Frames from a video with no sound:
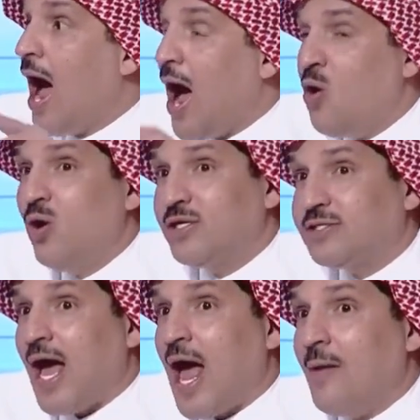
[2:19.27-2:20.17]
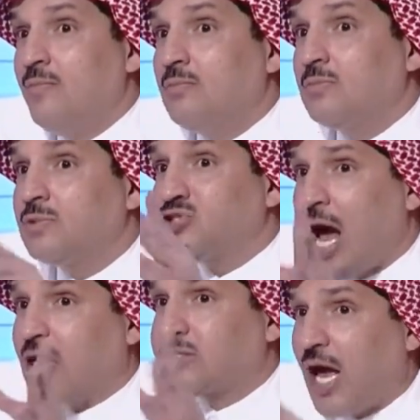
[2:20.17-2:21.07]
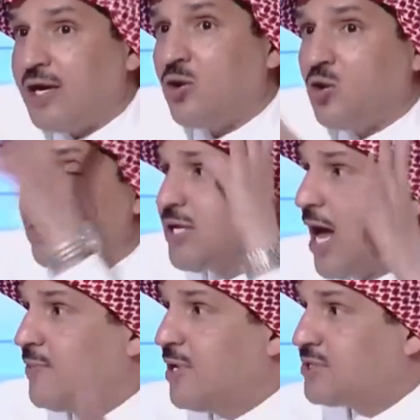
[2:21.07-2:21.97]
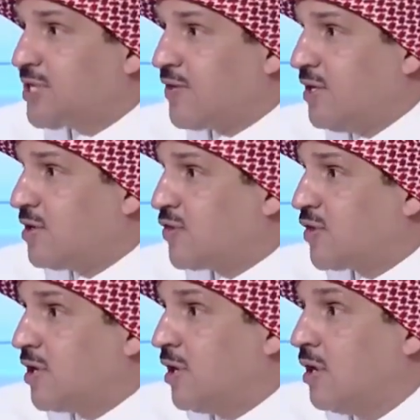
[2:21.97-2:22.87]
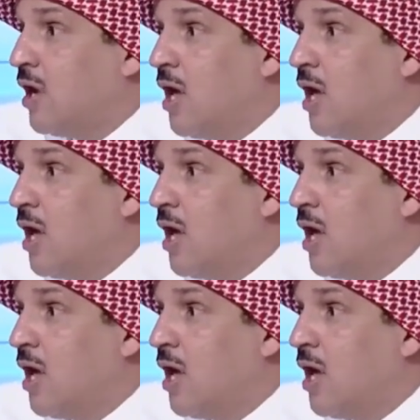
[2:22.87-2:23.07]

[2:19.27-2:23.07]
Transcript: أو اتهم شخص خلنا نقول اتهم الأستاذ عيد الثقيل